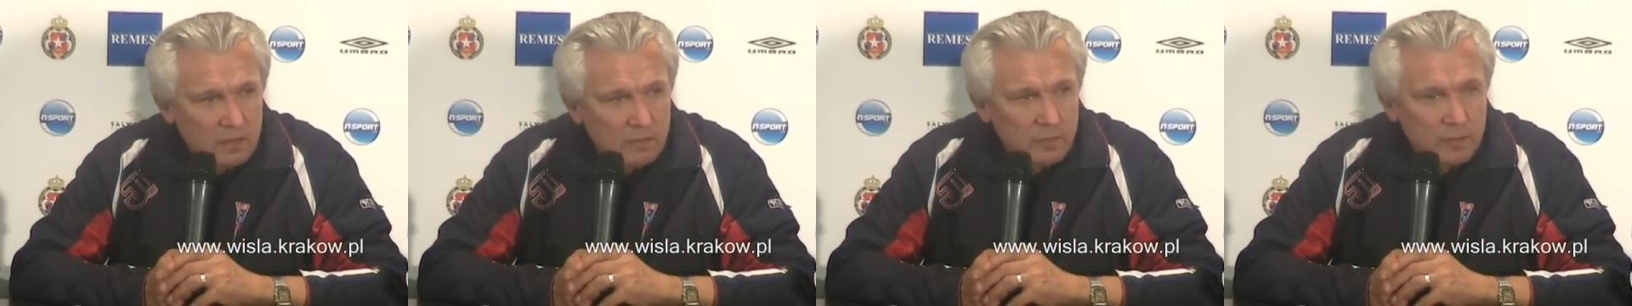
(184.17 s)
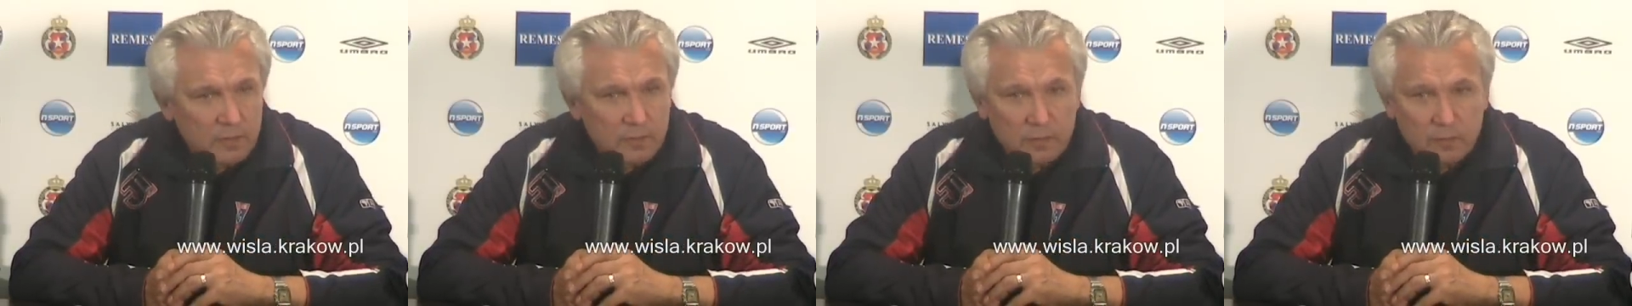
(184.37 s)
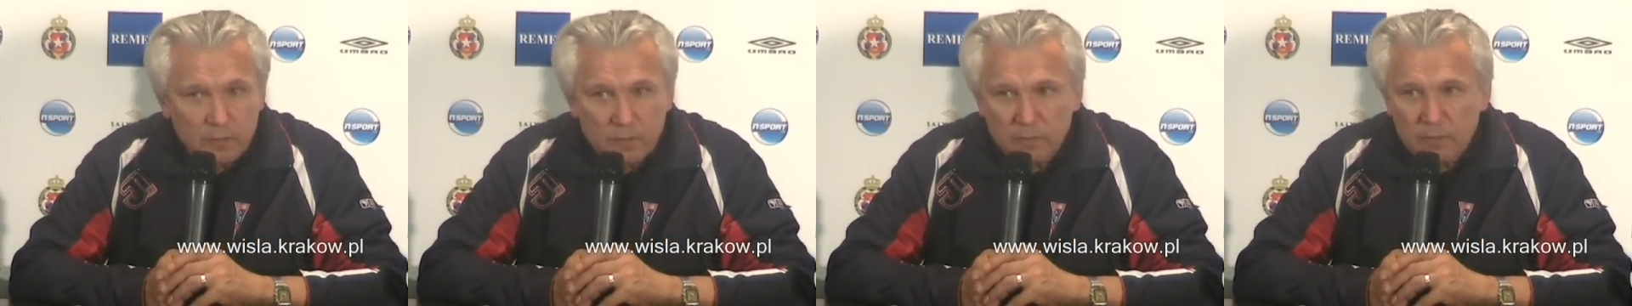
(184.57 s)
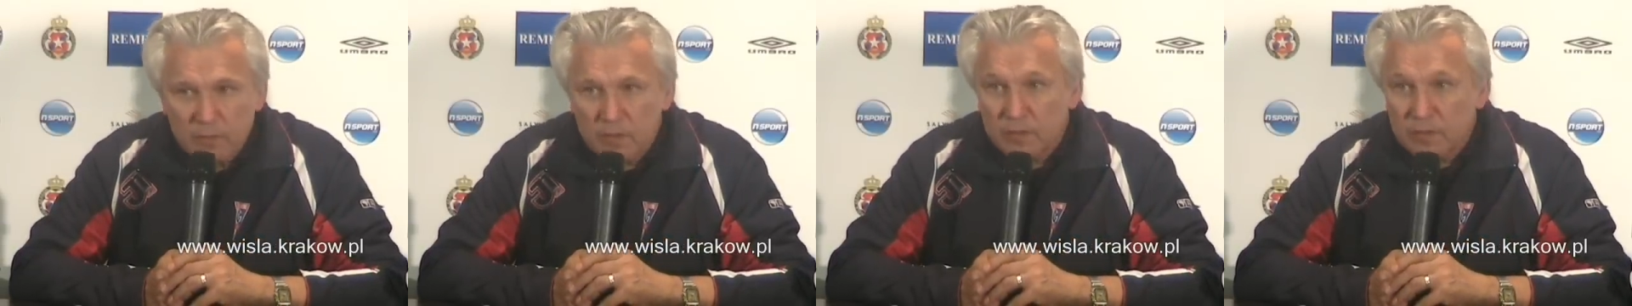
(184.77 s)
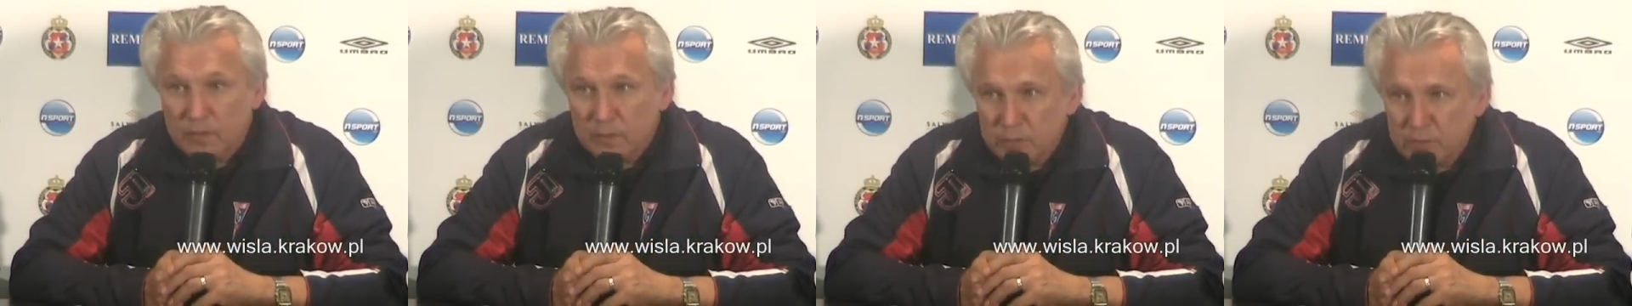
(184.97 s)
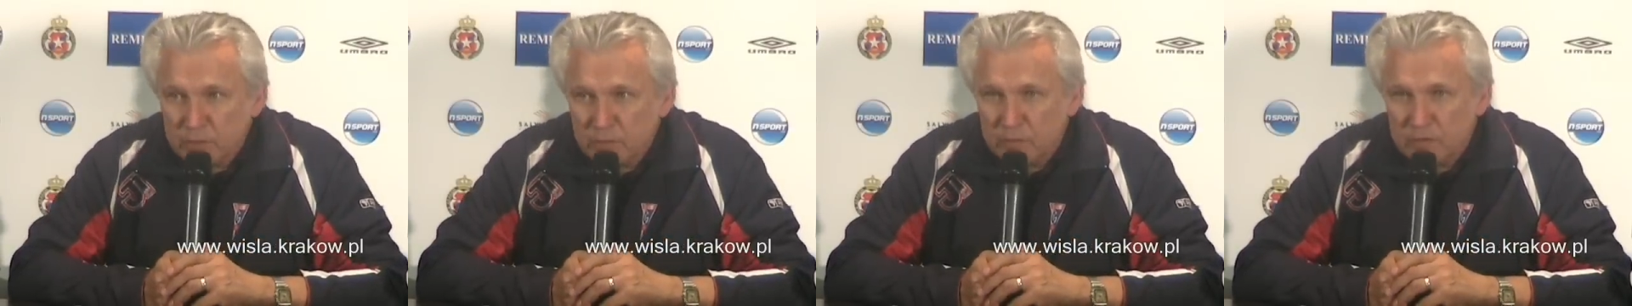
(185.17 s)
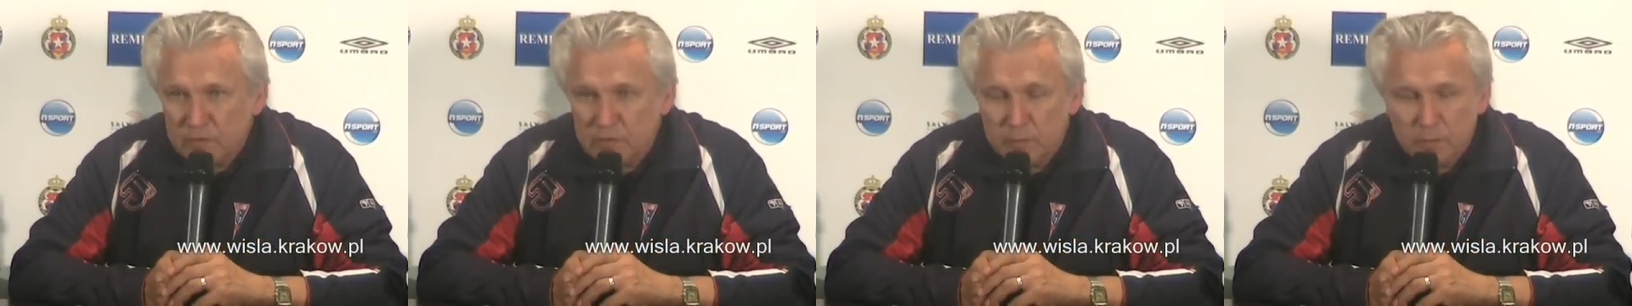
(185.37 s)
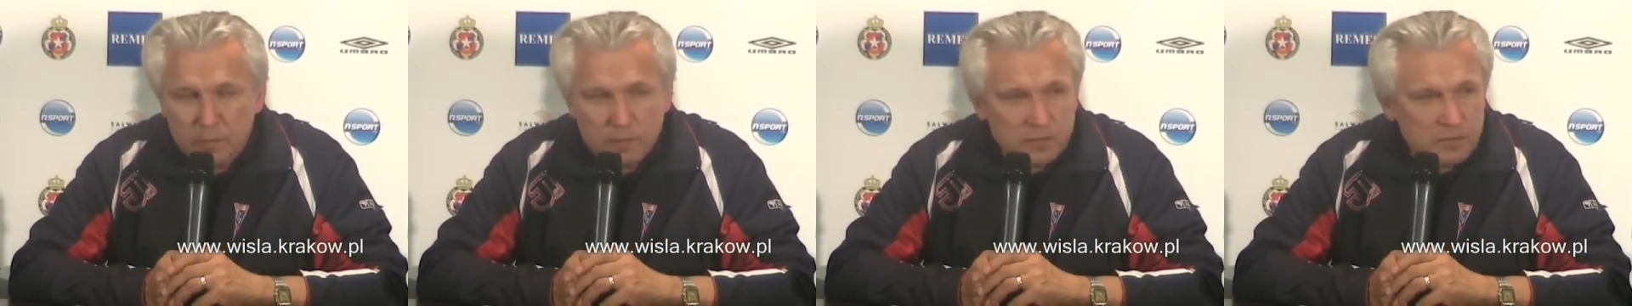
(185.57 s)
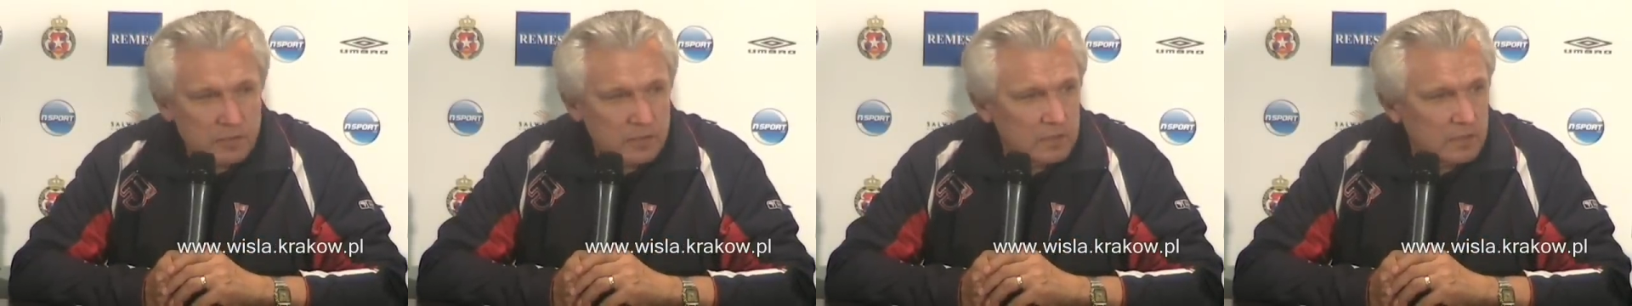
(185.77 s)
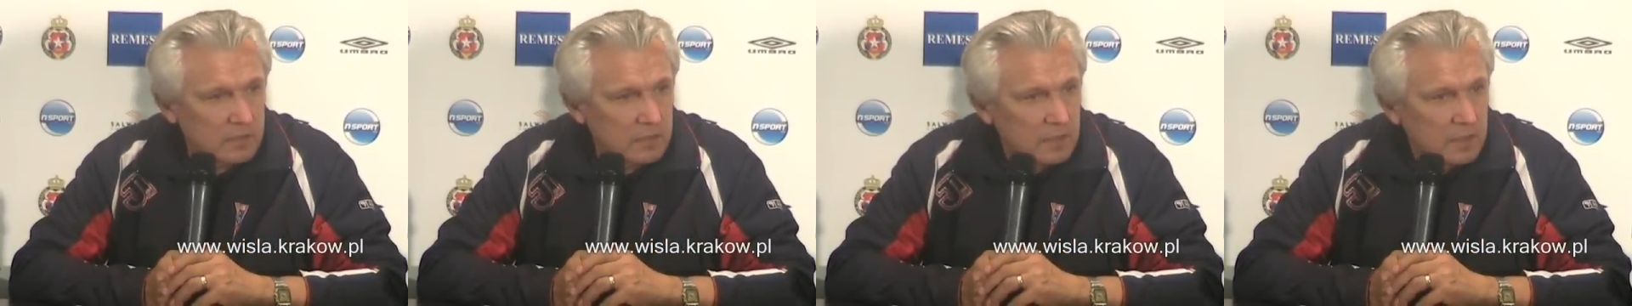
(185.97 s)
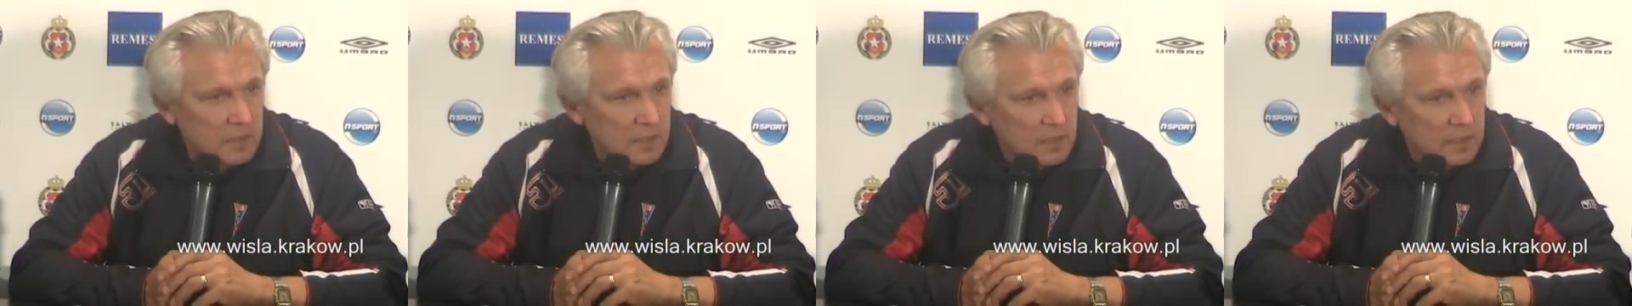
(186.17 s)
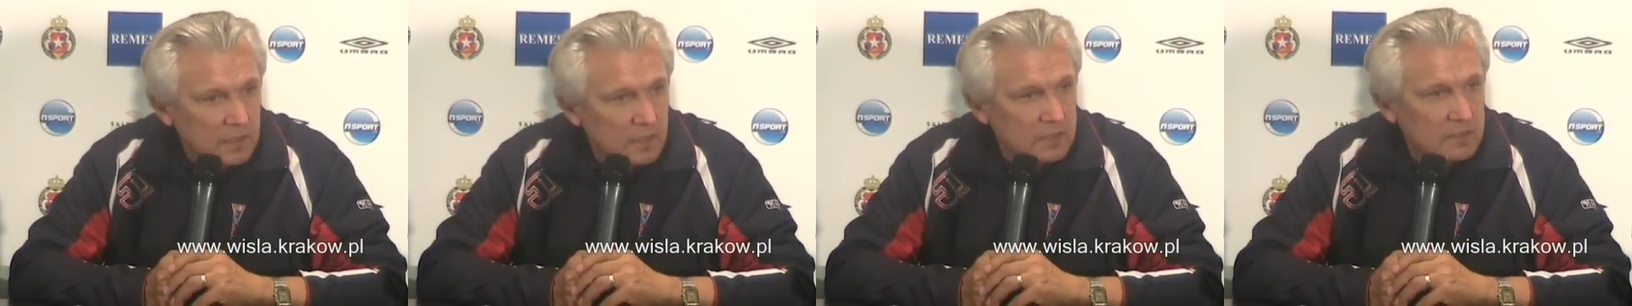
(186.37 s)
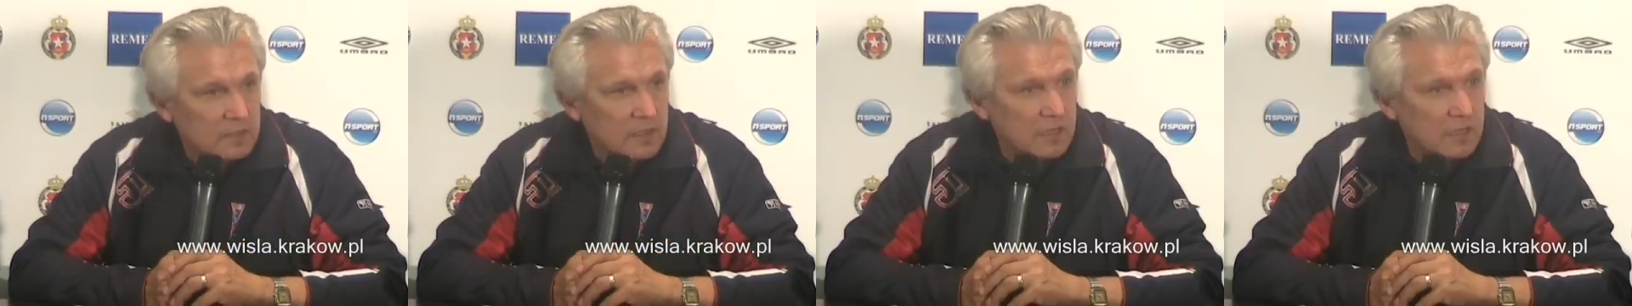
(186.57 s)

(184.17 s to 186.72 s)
W pewnym momencie przychodzę, patrzę, jest